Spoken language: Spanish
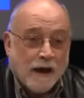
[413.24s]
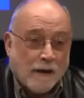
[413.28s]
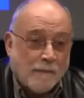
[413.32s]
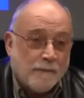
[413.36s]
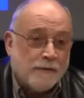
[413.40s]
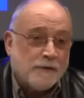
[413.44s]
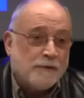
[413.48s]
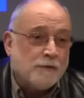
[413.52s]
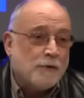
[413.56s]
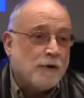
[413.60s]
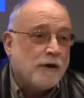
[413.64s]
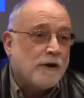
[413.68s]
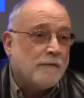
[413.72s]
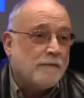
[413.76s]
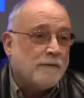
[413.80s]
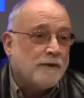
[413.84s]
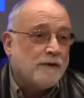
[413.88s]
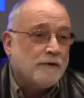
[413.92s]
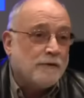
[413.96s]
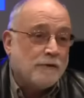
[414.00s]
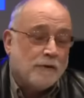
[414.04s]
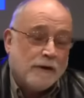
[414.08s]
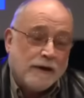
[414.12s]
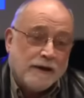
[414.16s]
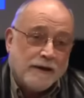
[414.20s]
a medio
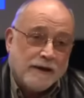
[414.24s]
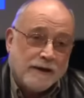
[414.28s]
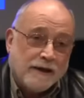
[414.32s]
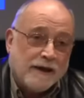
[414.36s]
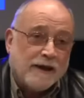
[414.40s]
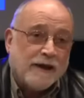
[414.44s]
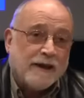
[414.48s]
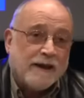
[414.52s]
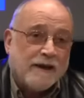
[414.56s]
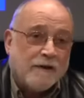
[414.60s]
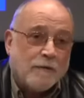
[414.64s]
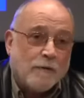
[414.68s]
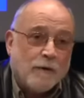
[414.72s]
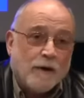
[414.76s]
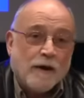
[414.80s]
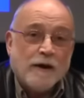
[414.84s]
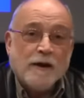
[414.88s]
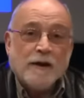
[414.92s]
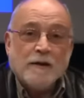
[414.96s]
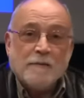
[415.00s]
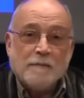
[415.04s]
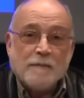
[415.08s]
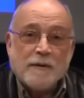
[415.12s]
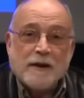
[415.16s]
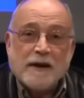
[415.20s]
camino en Nicaragua,
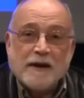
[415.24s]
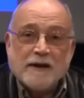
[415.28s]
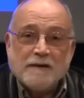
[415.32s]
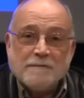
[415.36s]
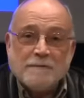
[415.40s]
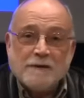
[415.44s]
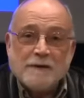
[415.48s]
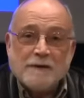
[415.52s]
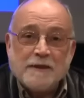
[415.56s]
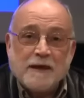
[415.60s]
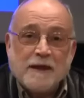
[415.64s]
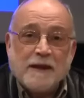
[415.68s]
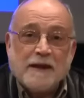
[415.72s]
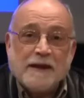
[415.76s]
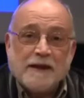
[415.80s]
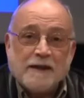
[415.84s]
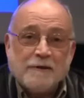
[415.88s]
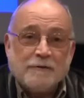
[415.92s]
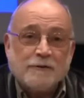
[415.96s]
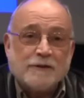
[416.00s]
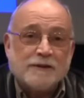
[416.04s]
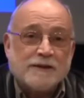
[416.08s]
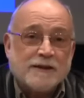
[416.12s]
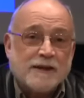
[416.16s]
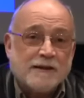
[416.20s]
para alimentar
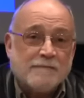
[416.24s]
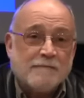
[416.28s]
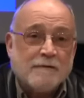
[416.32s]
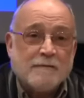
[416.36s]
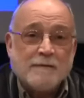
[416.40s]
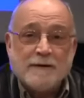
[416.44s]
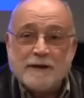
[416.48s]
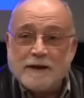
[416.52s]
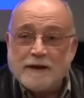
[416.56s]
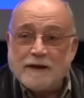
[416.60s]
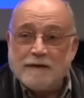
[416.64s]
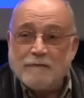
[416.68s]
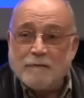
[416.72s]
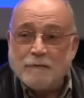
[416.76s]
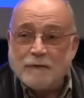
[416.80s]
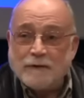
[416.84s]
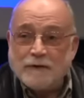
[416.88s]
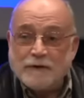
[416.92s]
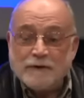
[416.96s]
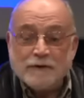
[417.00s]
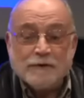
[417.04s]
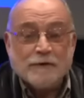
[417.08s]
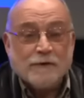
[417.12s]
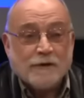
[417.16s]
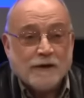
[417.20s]
aquello que se llamaba en aquel
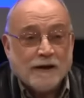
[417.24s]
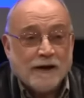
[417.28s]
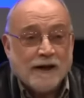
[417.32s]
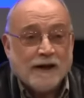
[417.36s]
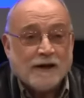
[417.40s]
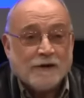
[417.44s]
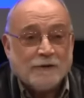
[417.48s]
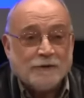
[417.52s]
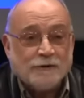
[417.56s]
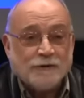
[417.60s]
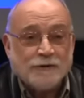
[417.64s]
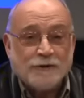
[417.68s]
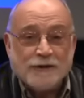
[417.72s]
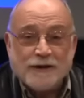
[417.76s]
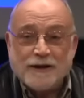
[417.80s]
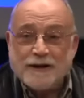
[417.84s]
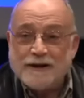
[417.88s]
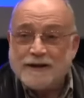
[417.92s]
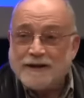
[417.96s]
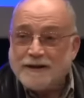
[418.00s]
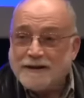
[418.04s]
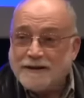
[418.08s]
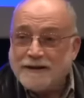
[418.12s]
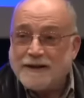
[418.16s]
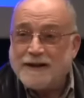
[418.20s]
momento la
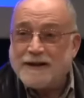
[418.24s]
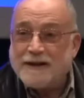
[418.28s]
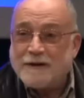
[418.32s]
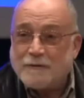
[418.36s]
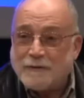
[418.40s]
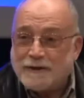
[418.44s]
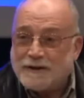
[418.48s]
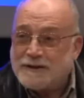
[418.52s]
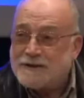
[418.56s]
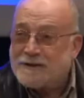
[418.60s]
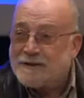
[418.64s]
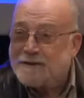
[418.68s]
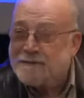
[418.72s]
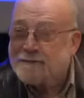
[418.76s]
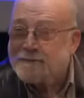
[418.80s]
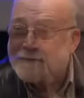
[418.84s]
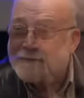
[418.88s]
contra nicaragüense.